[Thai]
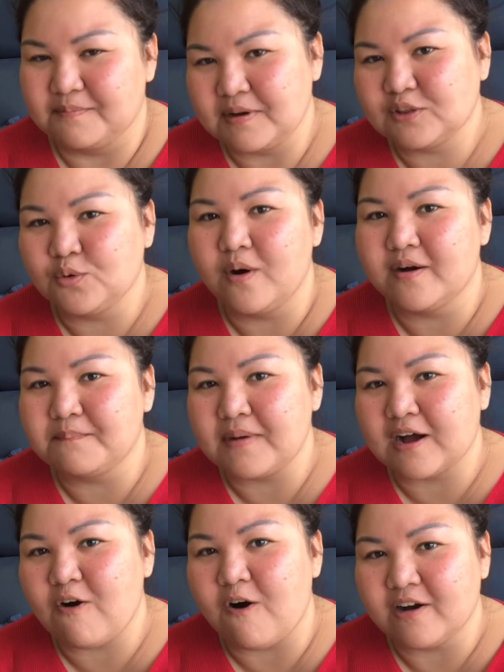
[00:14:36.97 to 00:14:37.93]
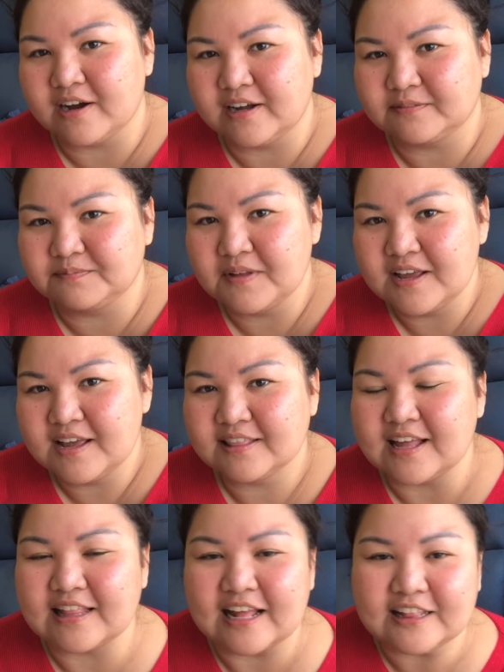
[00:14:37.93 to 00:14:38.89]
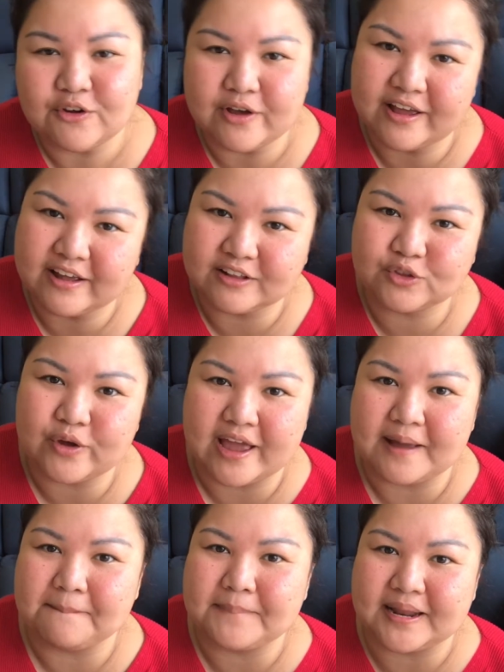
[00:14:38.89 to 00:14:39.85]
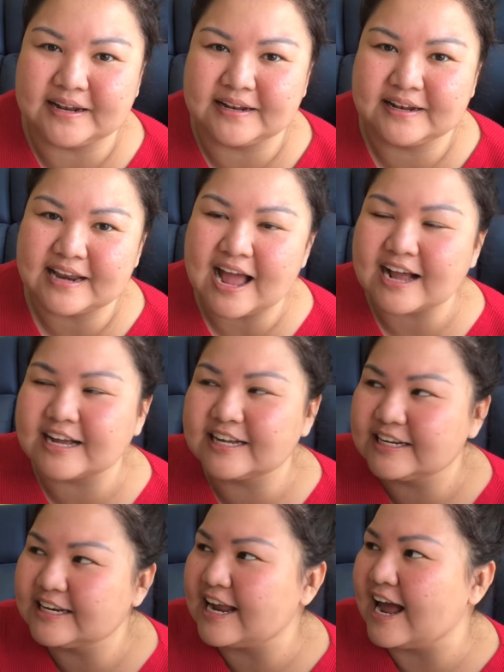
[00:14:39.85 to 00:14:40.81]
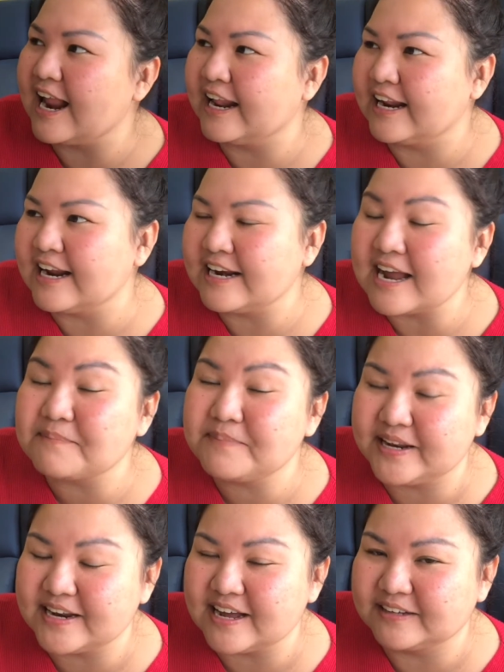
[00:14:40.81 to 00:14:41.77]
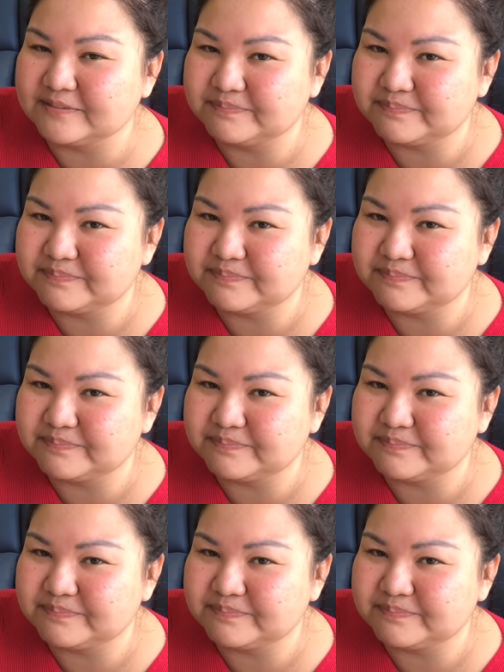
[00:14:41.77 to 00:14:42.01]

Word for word: มาทวงมาขอเงินทางทางตัวเอง ตัวเองเป็นนัก อะไรนะนักบินอะ